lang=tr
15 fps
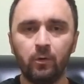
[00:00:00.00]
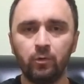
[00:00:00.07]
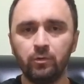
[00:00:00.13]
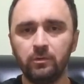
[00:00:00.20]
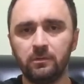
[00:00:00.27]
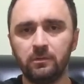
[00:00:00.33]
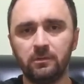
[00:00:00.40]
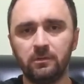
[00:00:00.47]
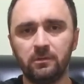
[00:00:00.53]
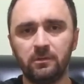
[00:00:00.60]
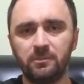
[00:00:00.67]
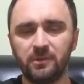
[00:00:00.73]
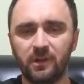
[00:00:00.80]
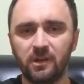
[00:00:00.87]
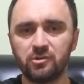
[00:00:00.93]
Onu
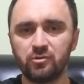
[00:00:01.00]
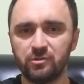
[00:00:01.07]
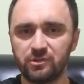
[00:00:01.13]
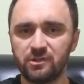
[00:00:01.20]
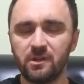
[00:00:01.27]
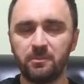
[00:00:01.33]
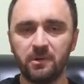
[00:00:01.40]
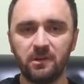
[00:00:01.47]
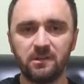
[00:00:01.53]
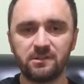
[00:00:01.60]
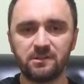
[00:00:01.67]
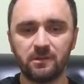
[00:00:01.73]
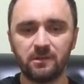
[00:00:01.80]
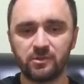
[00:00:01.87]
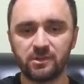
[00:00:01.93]
e, birkaç gün içinde
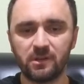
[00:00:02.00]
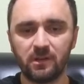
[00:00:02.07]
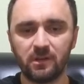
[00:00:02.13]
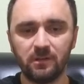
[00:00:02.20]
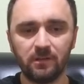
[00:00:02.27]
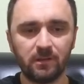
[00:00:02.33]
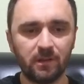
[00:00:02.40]
paylaşacağım inşallah.